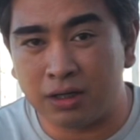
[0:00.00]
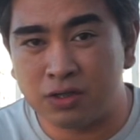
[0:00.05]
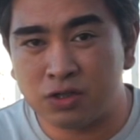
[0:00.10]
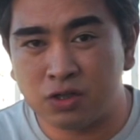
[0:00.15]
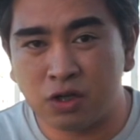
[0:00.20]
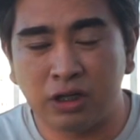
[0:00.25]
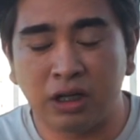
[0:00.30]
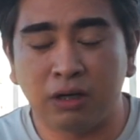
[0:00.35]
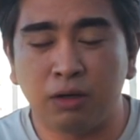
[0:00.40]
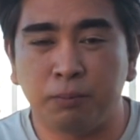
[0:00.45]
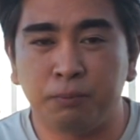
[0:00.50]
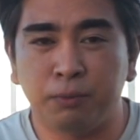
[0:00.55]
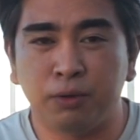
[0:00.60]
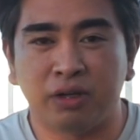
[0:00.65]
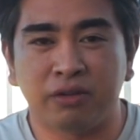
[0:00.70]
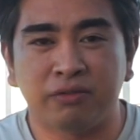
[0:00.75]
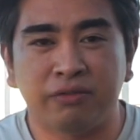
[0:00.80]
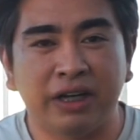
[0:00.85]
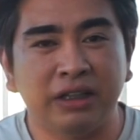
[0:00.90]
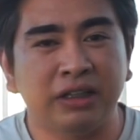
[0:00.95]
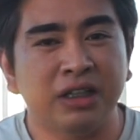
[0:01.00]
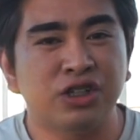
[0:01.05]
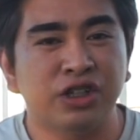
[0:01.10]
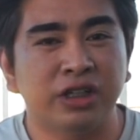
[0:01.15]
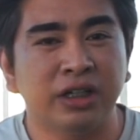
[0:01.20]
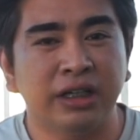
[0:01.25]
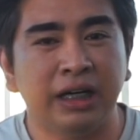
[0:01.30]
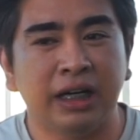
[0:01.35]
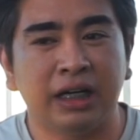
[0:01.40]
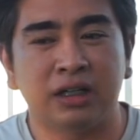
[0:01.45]
So nag-purify din
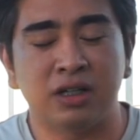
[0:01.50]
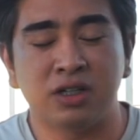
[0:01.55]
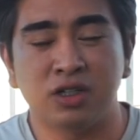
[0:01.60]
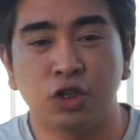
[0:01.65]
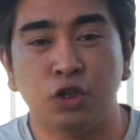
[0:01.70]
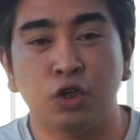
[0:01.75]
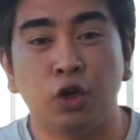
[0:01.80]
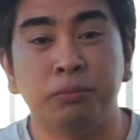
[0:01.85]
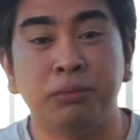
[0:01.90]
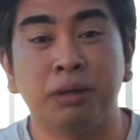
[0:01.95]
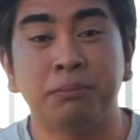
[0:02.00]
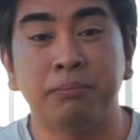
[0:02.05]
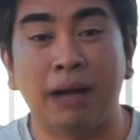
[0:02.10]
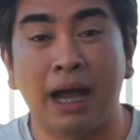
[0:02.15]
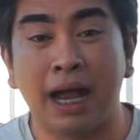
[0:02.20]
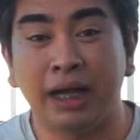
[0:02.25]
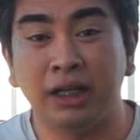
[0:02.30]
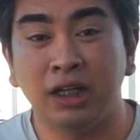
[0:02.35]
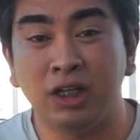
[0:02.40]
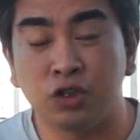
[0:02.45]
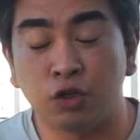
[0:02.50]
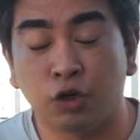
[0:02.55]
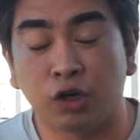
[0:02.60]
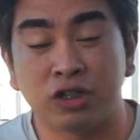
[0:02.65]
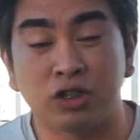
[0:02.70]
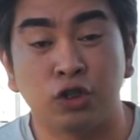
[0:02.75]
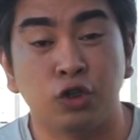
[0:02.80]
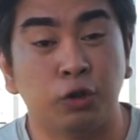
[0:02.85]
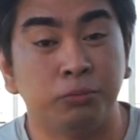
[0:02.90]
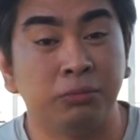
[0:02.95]
siya ng air sa loob ng bahay ninyo or
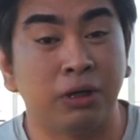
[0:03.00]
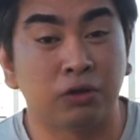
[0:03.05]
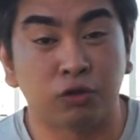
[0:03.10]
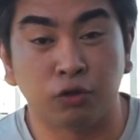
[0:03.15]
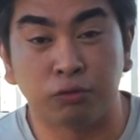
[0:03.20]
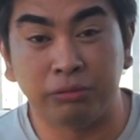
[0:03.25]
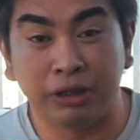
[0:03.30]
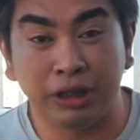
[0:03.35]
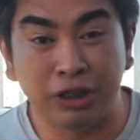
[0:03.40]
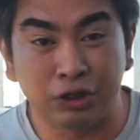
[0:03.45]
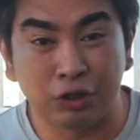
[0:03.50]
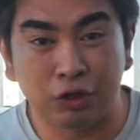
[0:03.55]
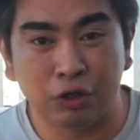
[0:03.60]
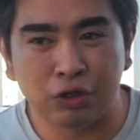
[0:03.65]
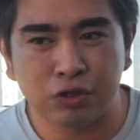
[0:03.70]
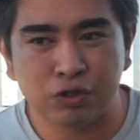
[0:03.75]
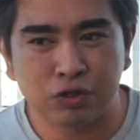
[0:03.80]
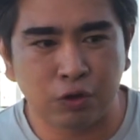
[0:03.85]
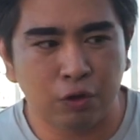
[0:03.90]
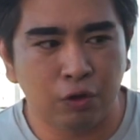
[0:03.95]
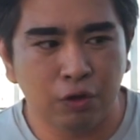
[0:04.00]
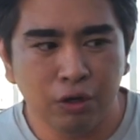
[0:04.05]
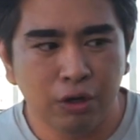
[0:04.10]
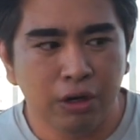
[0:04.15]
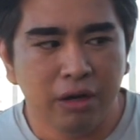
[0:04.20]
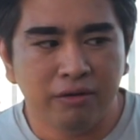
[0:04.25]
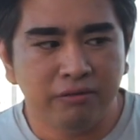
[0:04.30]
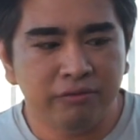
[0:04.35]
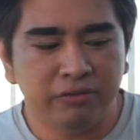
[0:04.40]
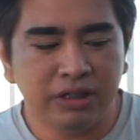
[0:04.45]
sa loob ng room ninyo. So
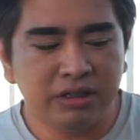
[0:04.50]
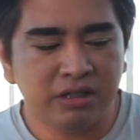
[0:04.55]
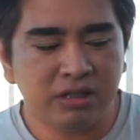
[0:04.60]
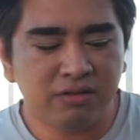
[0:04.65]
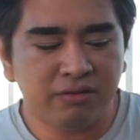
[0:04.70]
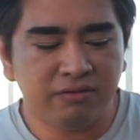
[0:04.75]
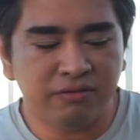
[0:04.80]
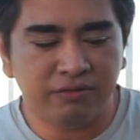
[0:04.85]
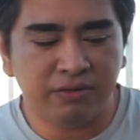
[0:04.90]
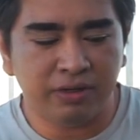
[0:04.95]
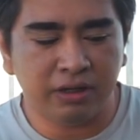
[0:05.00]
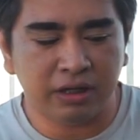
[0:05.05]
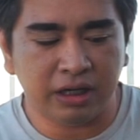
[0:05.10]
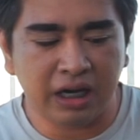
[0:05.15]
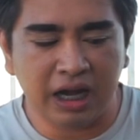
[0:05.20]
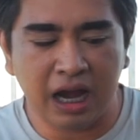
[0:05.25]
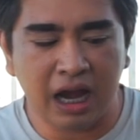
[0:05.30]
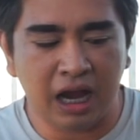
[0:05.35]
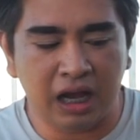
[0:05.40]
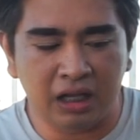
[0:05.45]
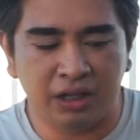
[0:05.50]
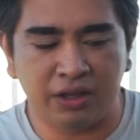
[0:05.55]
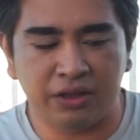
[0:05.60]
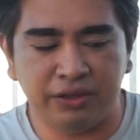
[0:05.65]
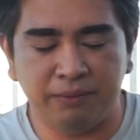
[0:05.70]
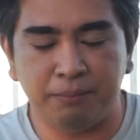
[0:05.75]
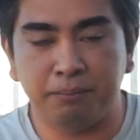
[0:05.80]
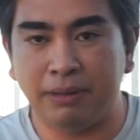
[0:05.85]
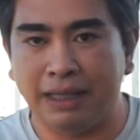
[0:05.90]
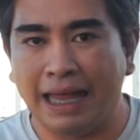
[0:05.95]
this is a very
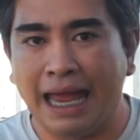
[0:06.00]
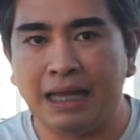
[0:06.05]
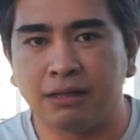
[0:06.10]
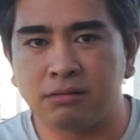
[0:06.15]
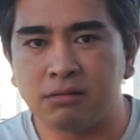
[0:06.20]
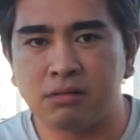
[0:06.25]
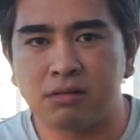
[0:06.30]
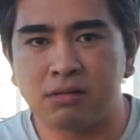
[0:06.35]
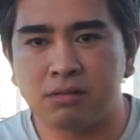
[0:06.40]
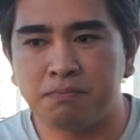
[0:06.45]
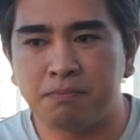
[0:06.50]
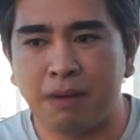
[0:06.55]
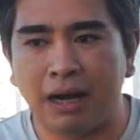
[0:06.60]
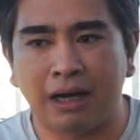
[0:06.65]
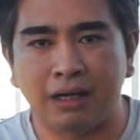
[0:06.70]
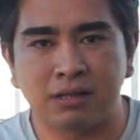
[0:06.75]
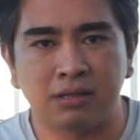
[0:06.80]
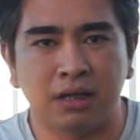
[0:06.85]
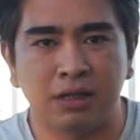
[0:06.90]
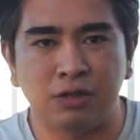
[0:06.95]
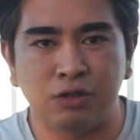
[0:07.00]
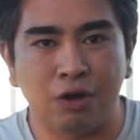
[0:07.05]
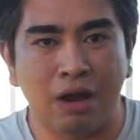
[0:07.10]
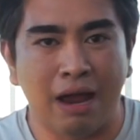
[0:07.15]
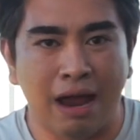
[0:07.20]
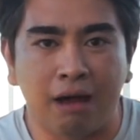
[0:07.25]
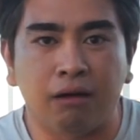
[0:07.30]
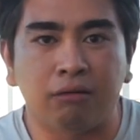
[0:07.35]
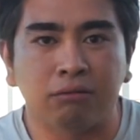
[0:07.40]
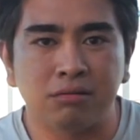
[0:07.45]
healthy plant para sa inyong
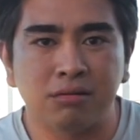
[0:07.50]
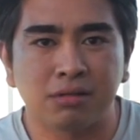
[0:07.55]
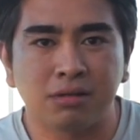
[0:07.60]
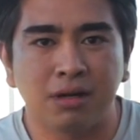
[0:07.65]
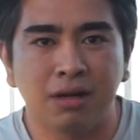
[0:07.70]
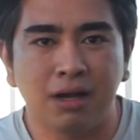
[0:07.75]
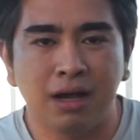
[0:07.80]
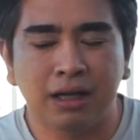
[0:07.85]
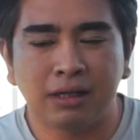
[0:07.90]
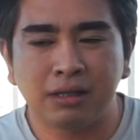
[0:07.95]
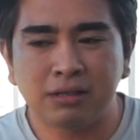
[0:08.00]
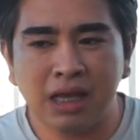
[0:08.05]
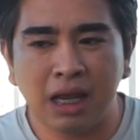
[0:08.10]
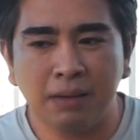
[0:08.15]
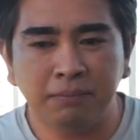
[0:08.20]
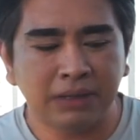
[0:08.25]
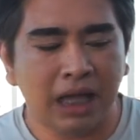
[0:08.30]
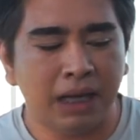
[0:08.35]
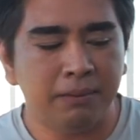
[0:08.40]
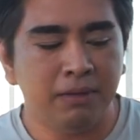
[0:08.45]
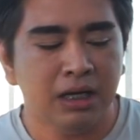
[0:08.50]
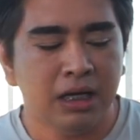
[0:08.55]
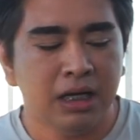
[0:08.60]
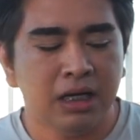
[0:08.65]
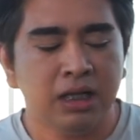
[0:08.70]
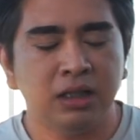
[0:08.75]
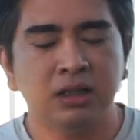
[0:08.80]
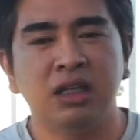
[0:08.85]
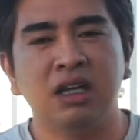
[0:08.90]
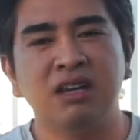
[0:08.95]
house. At the same time,
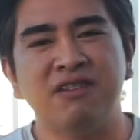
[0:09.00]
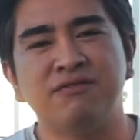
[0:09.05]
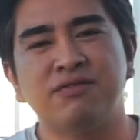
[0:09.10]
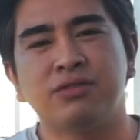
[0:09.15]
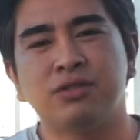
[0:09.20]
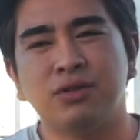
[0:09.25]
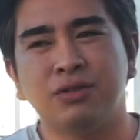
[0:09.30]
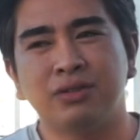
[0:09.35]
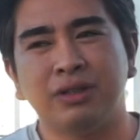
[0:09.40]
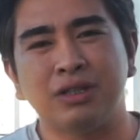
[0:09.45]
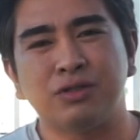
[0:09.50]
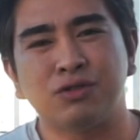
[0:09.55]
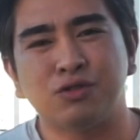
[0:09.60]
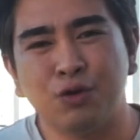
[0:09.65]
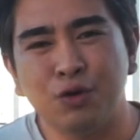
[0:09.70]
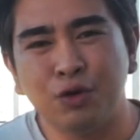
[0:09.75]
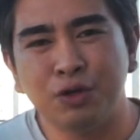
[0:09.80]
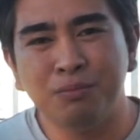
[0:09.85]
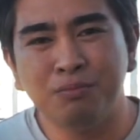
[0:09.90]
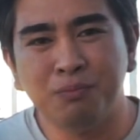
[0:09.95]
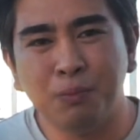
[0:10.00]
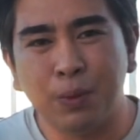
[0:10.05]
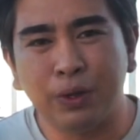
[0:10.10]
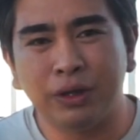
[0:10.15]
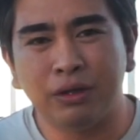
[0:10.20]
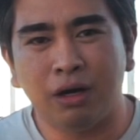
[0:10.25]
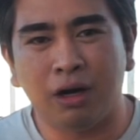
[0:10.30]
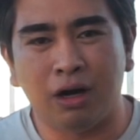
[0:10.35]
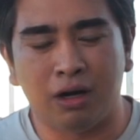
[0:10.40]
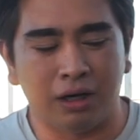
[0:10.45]
it gives you this good
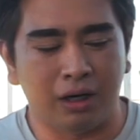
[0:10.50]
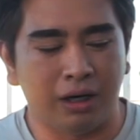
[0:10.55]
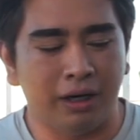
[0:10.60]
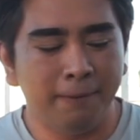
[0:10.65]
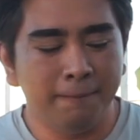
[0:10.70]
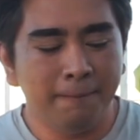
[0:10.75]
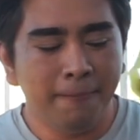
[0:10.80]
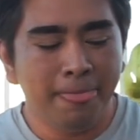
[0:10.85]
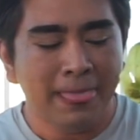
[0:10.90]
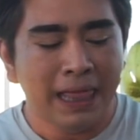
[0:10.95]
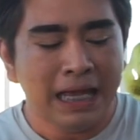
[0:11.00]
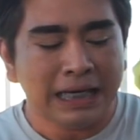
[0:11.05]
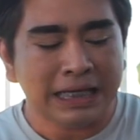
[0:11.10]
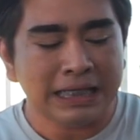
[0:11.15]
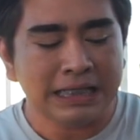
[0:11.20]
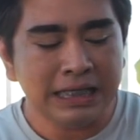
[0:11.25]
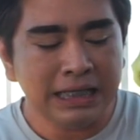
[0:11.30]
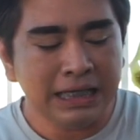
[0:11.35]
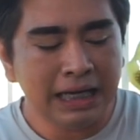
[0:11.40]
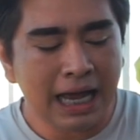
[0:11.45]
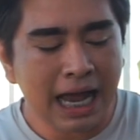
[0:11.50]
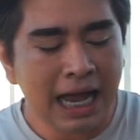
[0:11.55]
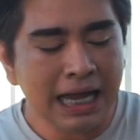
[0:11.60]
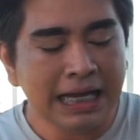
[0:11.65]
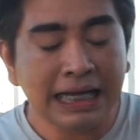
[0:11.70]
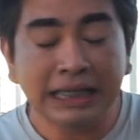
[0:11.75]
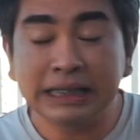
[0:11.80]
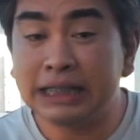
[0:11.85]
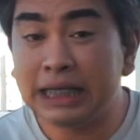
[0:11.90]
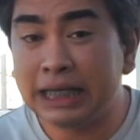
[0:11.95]
mood aura kasi nga
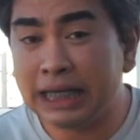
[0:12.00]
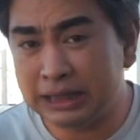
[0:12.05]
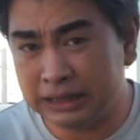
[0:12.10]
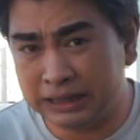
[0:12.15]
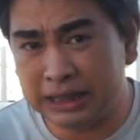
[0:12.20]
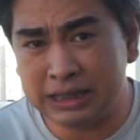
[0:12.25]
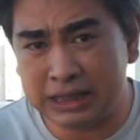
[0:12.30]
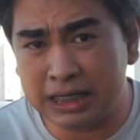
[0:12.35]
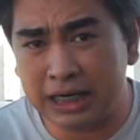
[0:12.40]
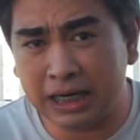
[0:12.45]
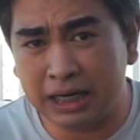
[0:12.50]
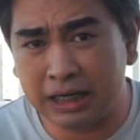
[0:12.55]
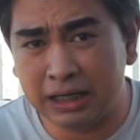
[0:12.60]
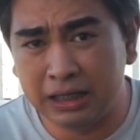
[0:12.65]
ang ganda-ganda niya.